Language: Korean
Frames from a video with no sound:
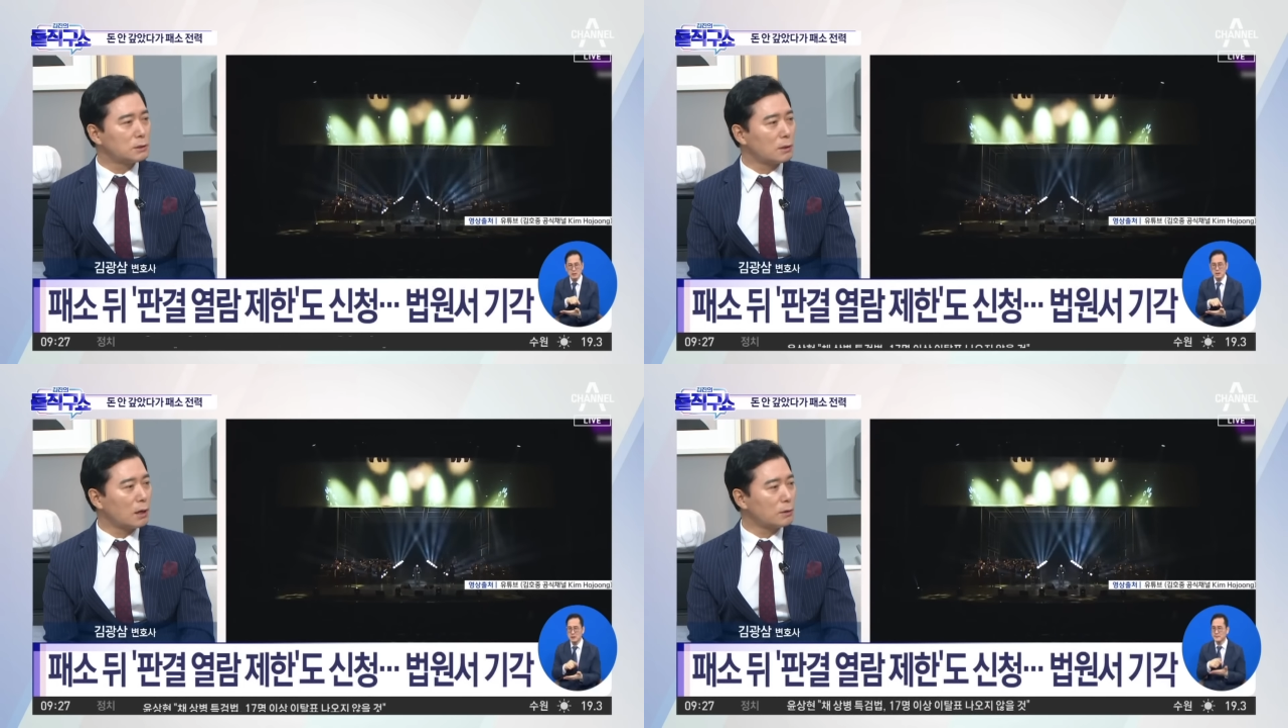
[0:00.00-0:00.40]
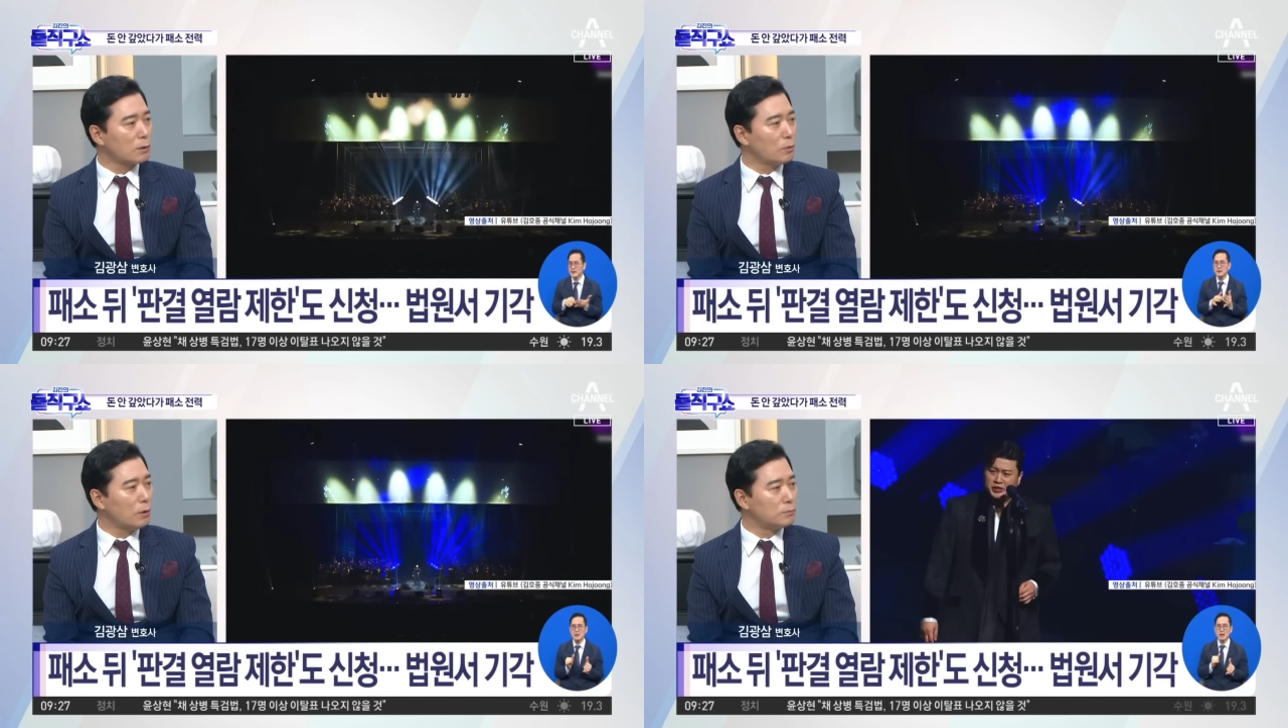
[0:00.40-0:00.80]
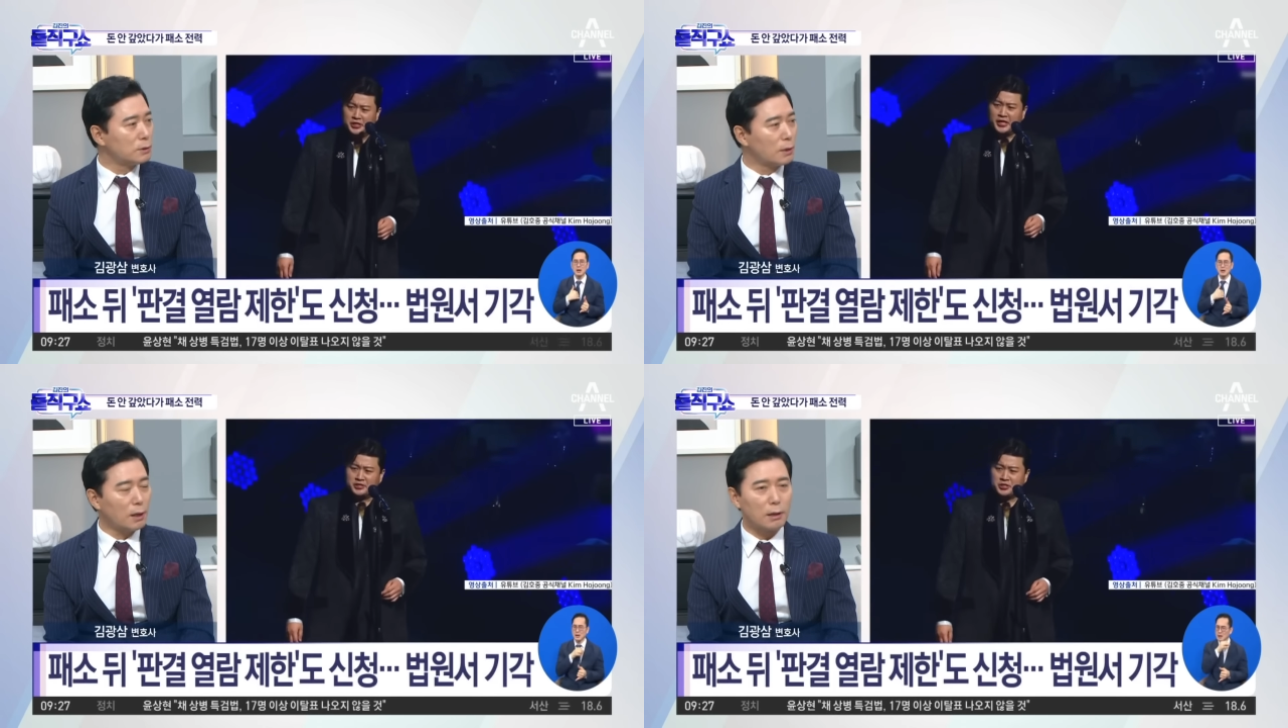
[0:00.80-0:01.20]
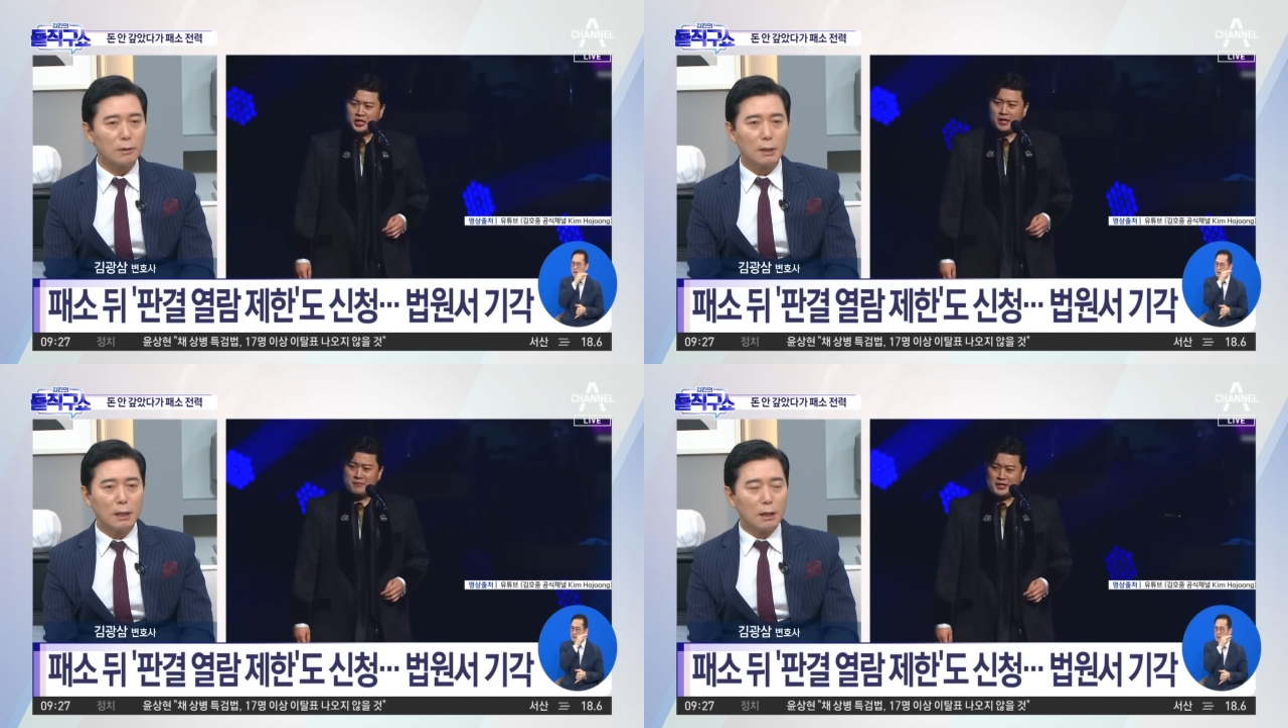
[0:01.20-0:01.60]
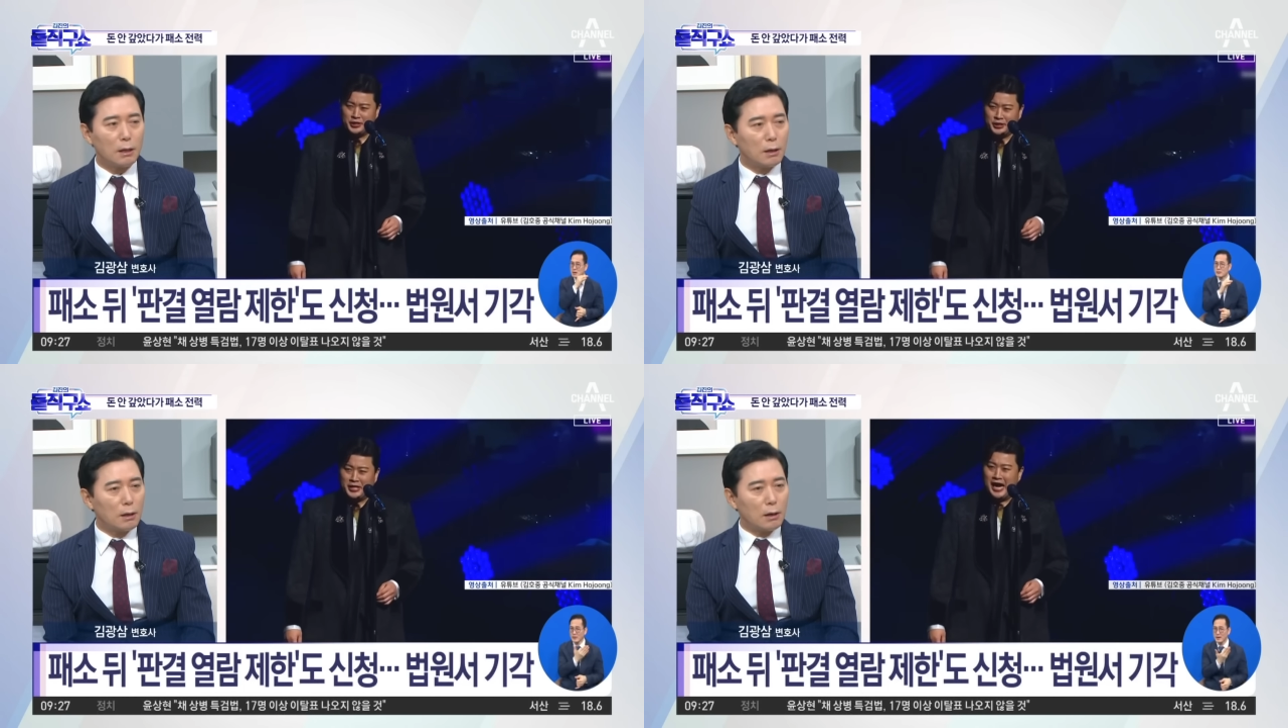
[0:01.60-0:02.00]
신청을 하는 경우가 없는데 그게
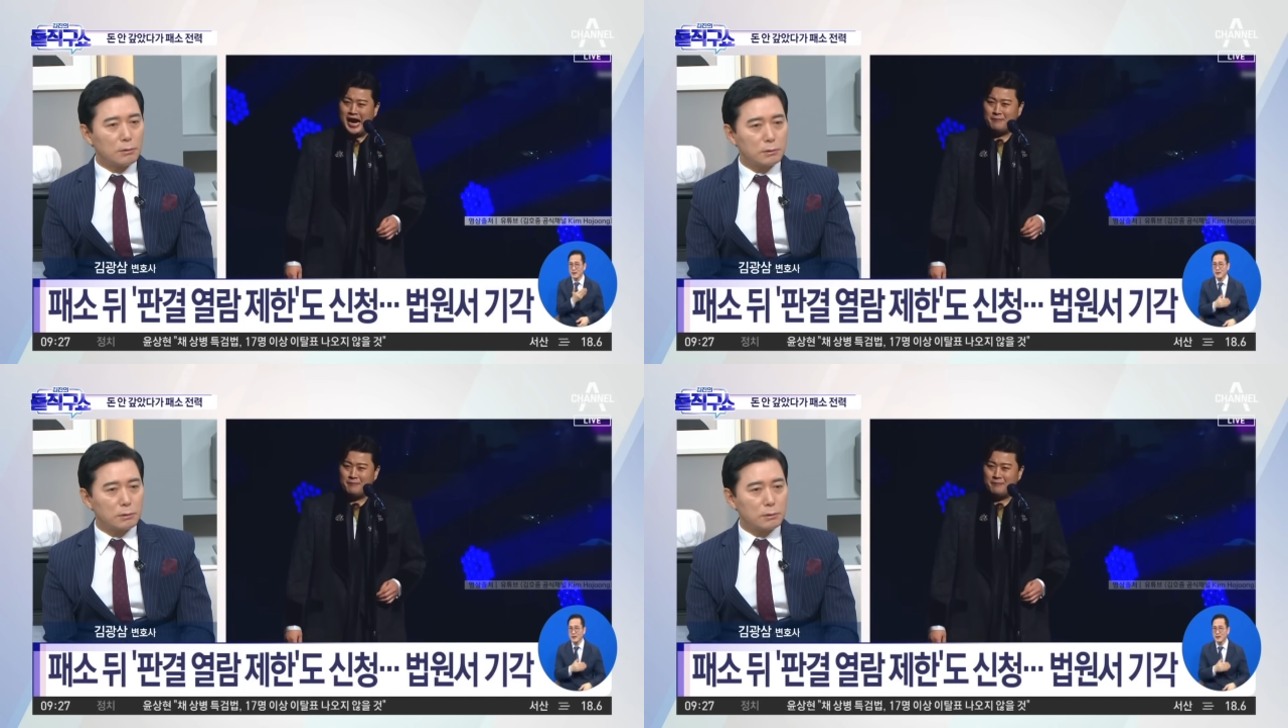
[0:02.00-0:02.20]
기각됐군요.